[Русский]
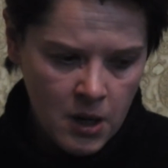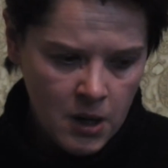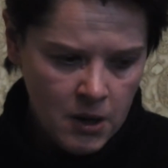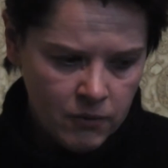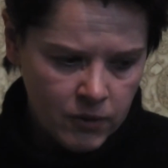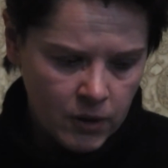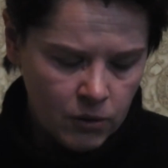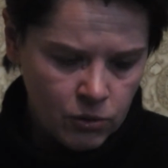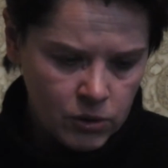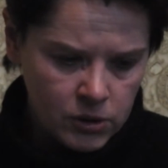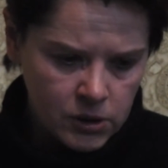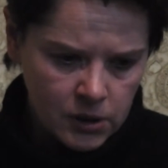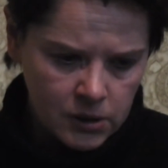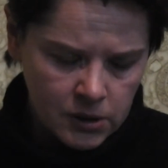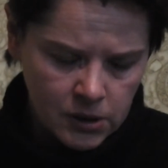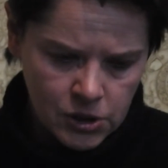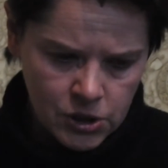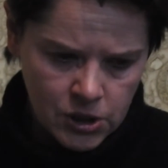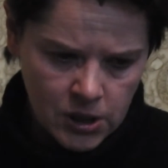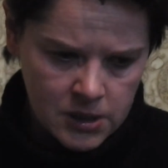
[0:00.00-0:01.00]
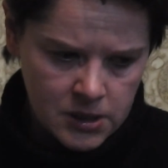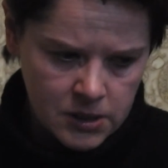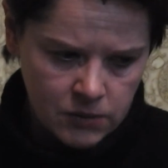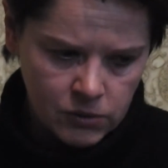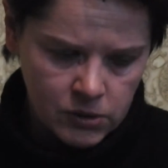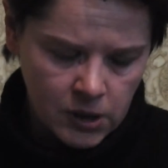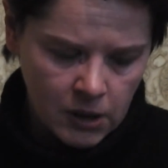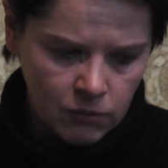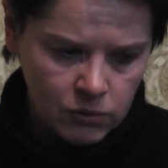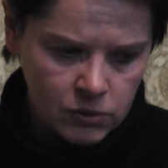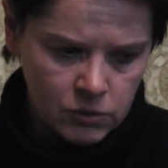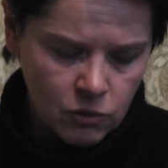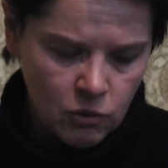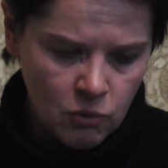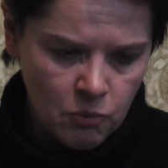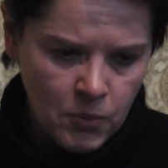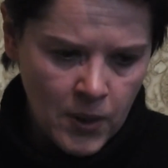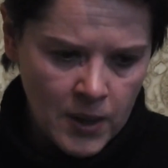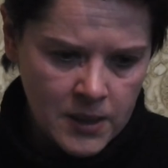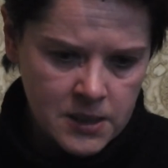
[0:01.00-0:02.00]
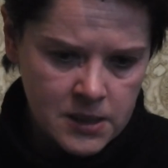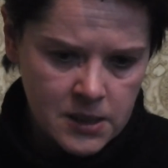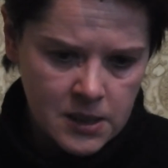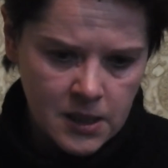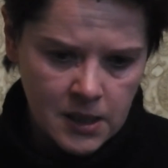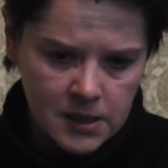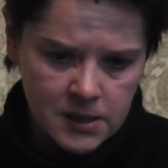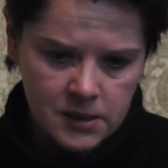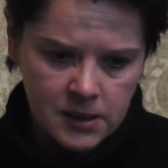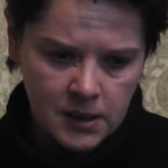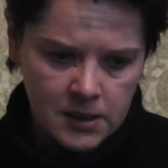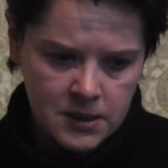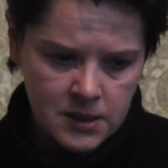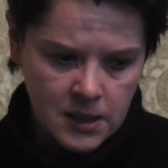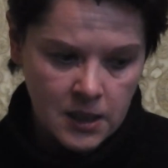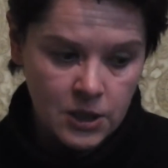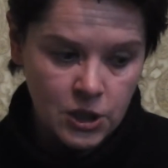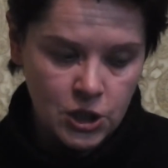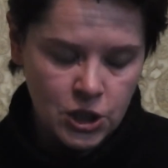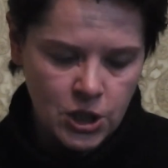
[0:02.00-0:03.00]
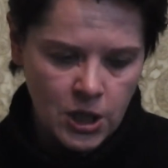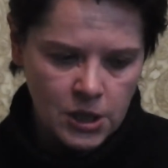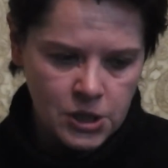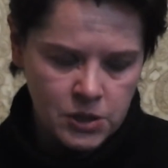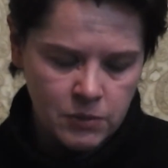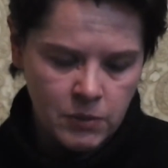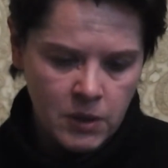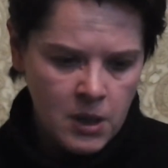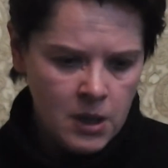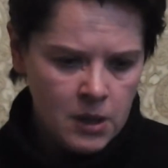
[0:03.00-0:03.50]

в какой-то одночасье вот так вот упасть и остаться лежачим.